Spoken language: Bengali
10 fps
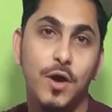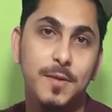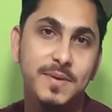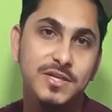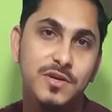
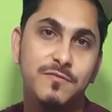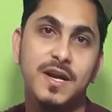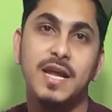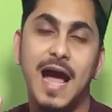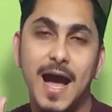ওই বিশ জন
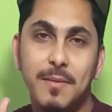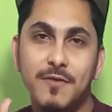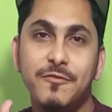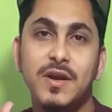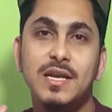ফ্রেন্ড
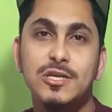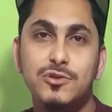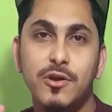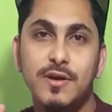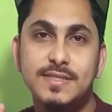আমার ফ্রেন্ড
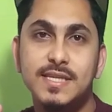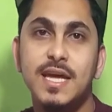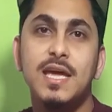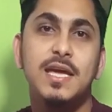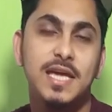লিস্টও রয়েছে
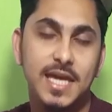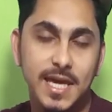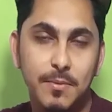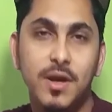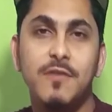
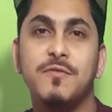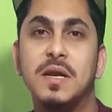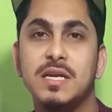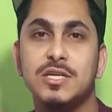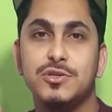ইমনের
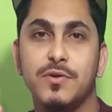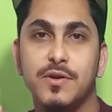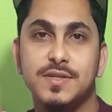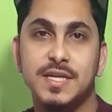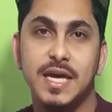ফ্রেন্ড লিস্টও
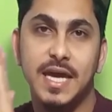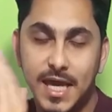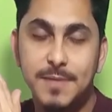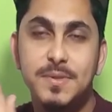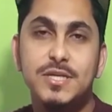রয়েছে
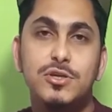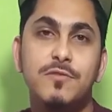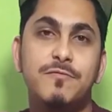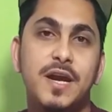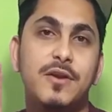এই বিশ
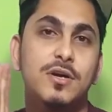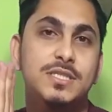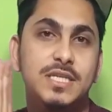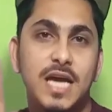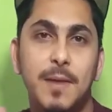জন ফ্রেন্ড
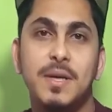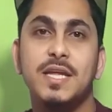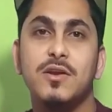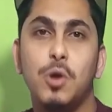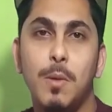হচ্ছে গিয়ে
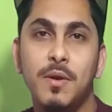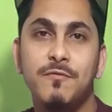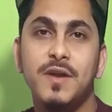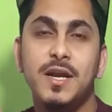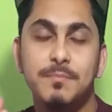আমাদের কমন
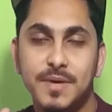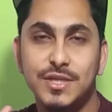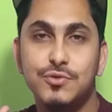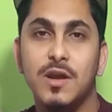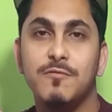ফ্রেন্ড
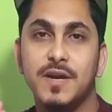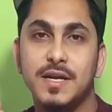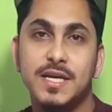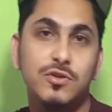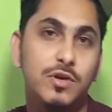মিউচুয়াল
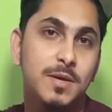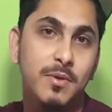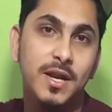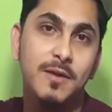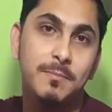ফ্রেন্ড কিন্তু
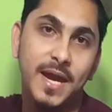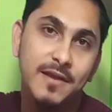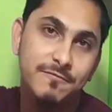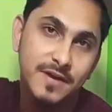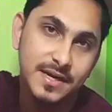ইমনের
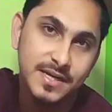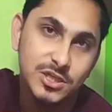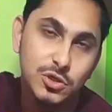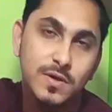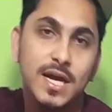মেইন
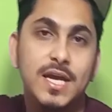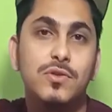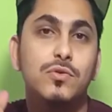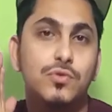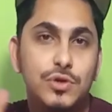ফ্রেন্ডের সংখ্যা
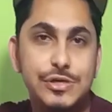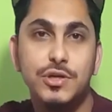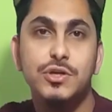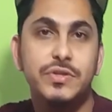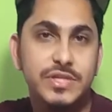কিন্তু
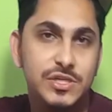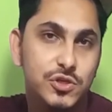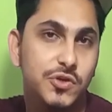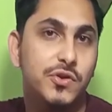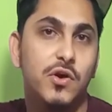দুইশো জন
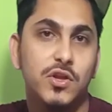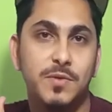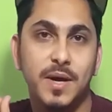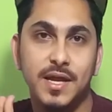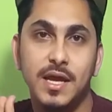তিনশো জনও
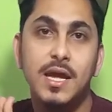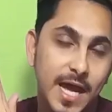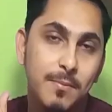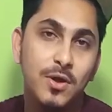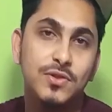হতে পারে
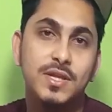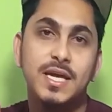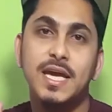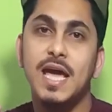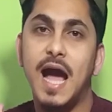এর মধ্যে
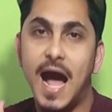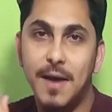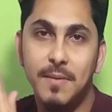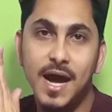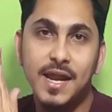থেকে
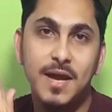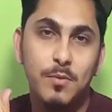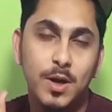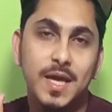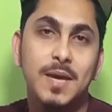আমার
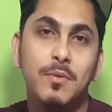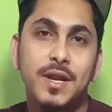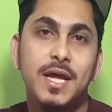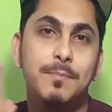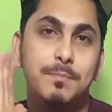এবং
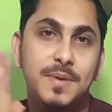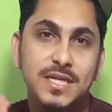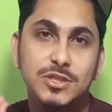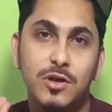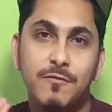ইমনের
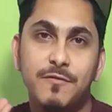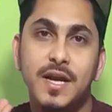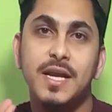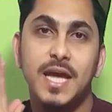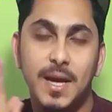বিশ জন
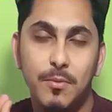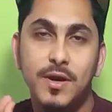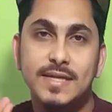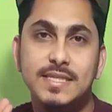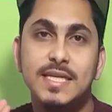ফ্রেন্ড
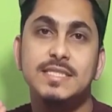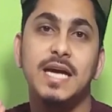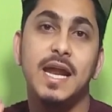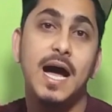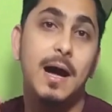এমন আছে
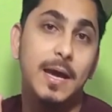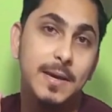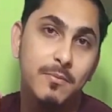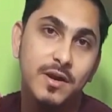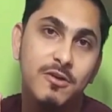যারা
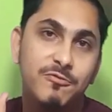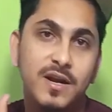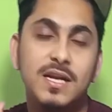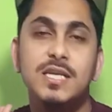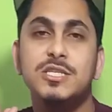ইমনের
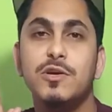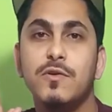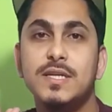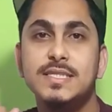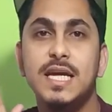ফ্রেন্ড লিস্টেও
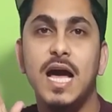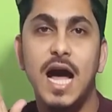রয়েছে